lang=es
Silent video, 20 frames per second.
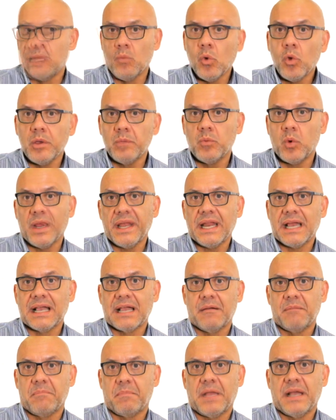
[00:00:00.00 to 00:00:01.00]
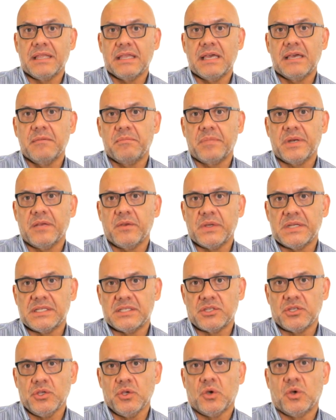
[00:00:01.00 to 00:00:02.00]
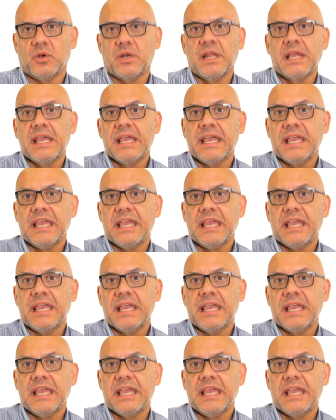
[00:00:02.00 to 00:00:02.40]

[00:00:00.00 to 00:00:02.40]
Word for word: muy buena campaña de prevención?